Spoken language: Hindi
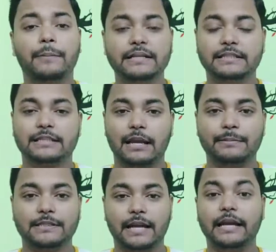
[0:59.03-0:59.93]
अभी
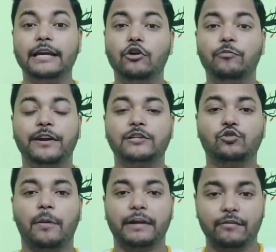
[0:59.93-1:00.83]
जितने भी सारे न्यू
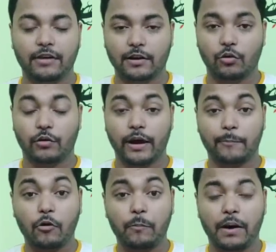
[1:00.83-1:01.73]
फ्रेंड्स को आप रेफर करोगे
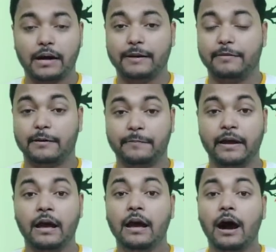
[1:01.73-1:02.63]
आपको पार रेफर
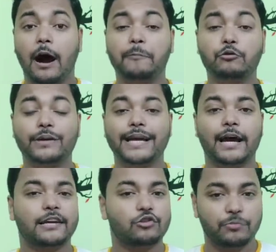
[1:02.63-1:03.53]
पे अप टू
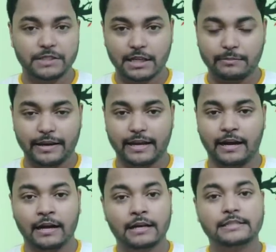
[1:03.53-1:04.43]
ग्यारह सौ तक
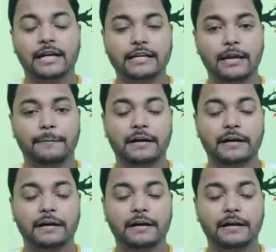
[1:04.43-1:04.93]
मिलेगा साइन